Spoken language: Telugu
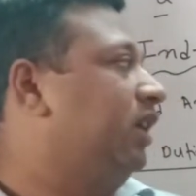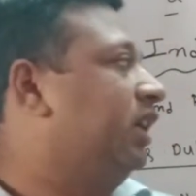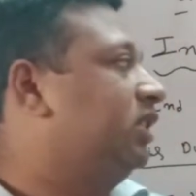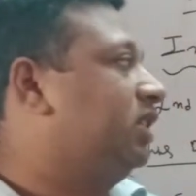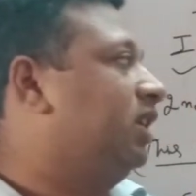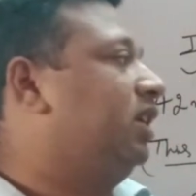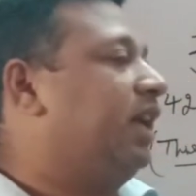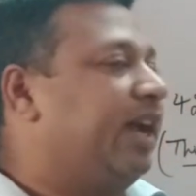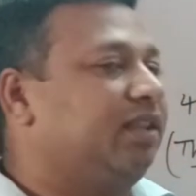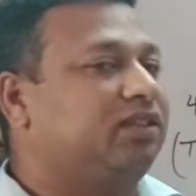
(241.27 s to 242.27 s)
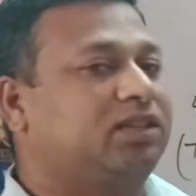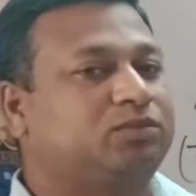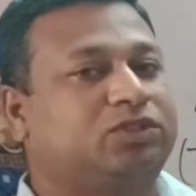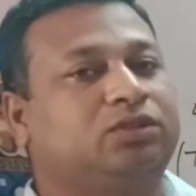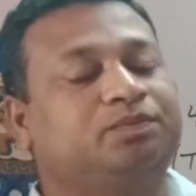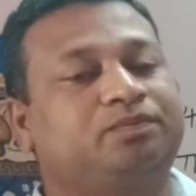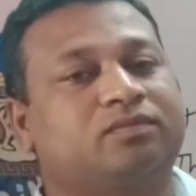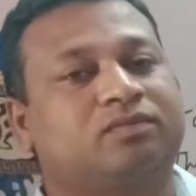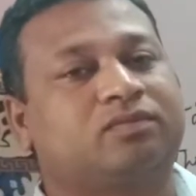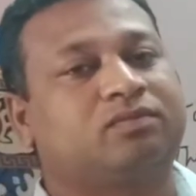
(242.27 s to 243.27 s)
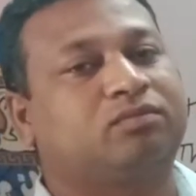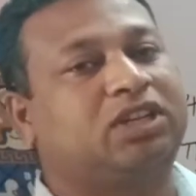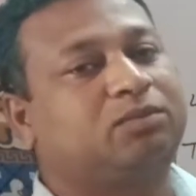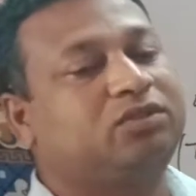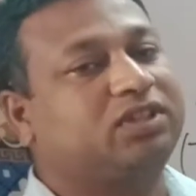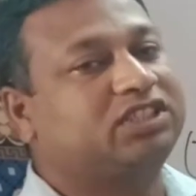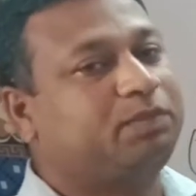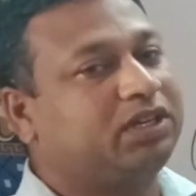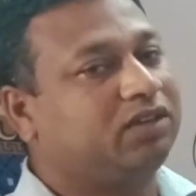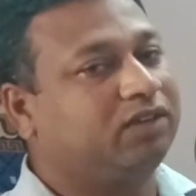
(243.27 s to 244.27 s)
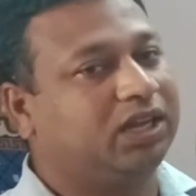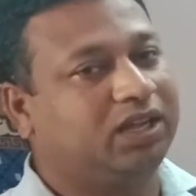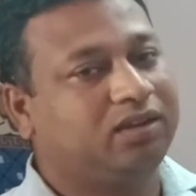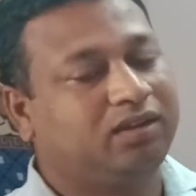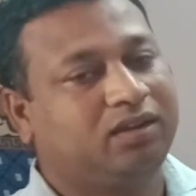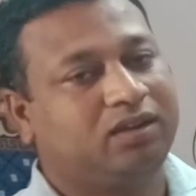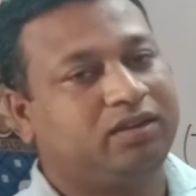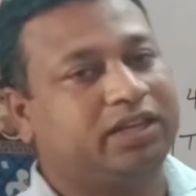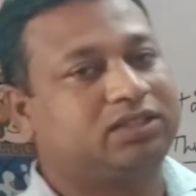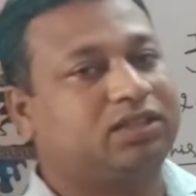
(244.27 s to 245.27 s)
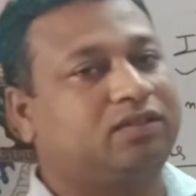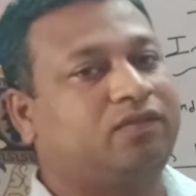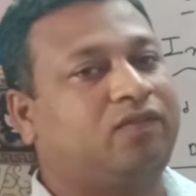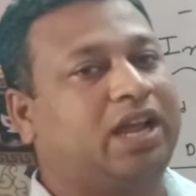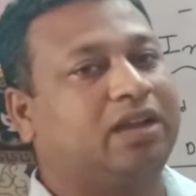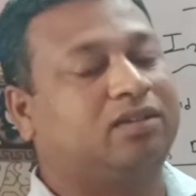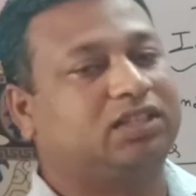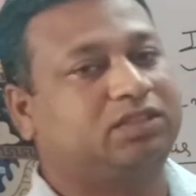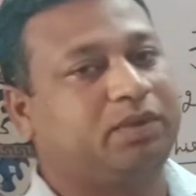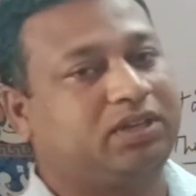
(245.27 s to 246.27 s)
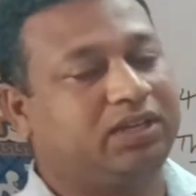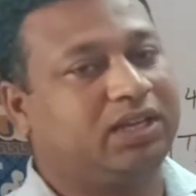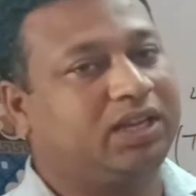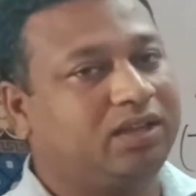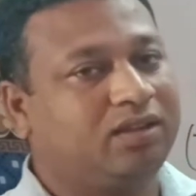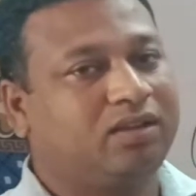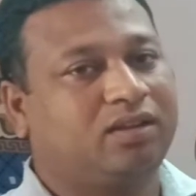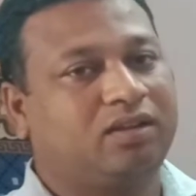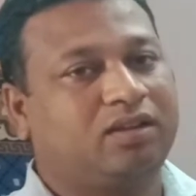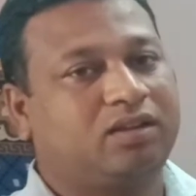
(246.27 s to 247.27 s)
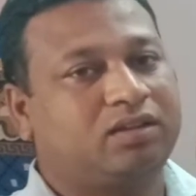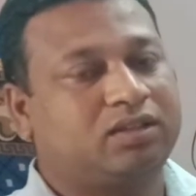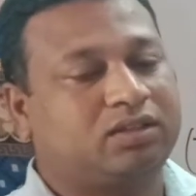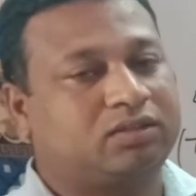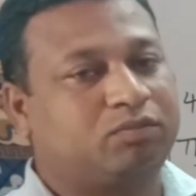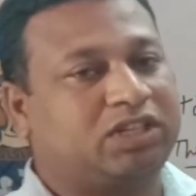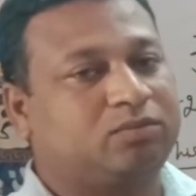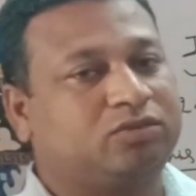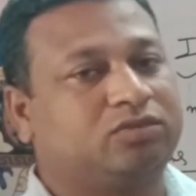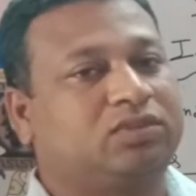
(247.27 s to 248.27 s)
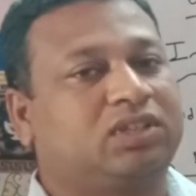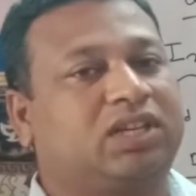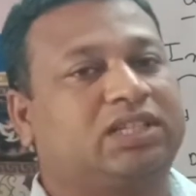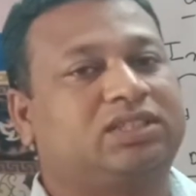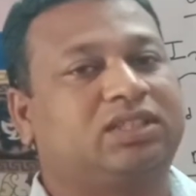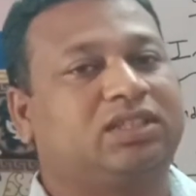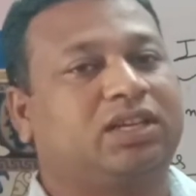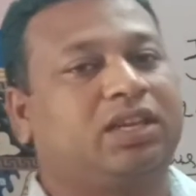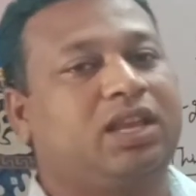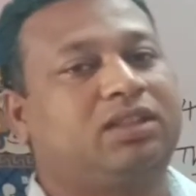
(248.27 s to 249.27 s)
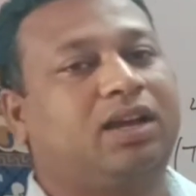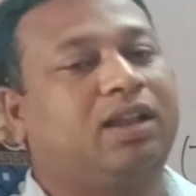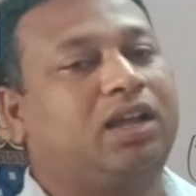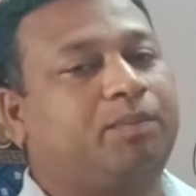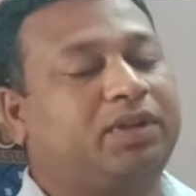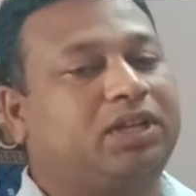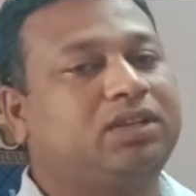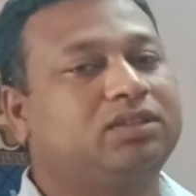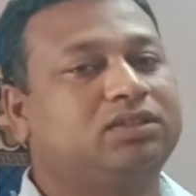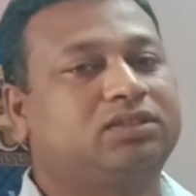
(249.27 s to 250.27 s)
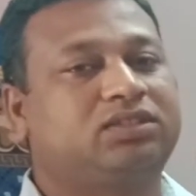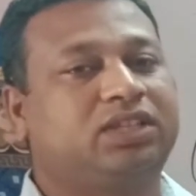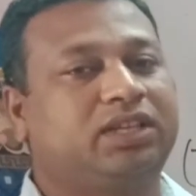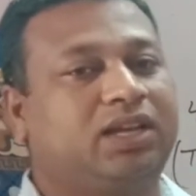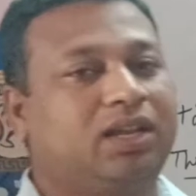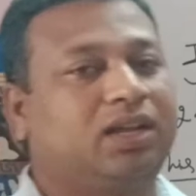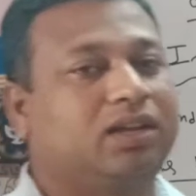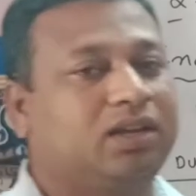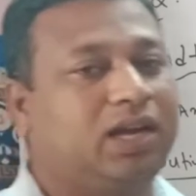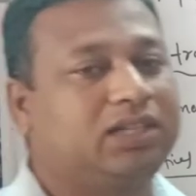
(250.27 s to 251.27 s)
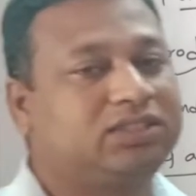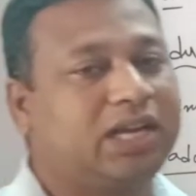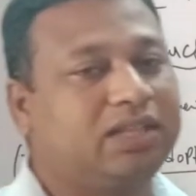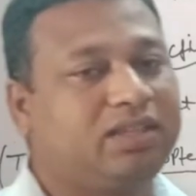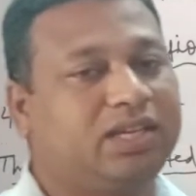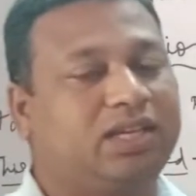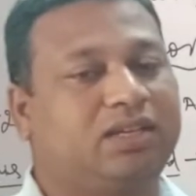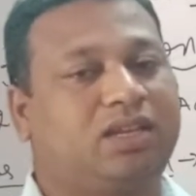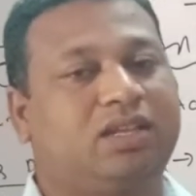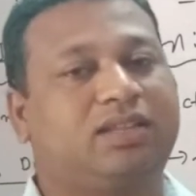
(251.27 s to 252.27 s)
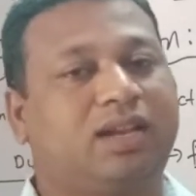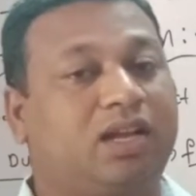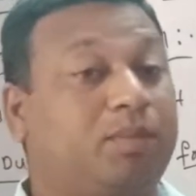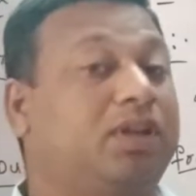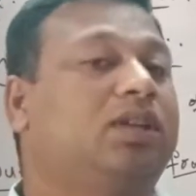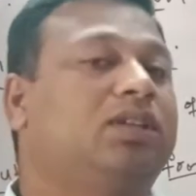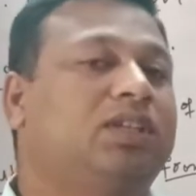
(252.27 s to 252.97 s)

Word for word: నేషనల్ యాంథమ్కు మనము రెస్పెక్ట్ ఇవ్వాలా నేషనల్ ఫ్లాగ్ రెస్పెక్ట్ ఇవ్వాలా మనము ఖచ్చితంగా గీతాలాపన చేయాలా గా జాతీయ గీతాలాపన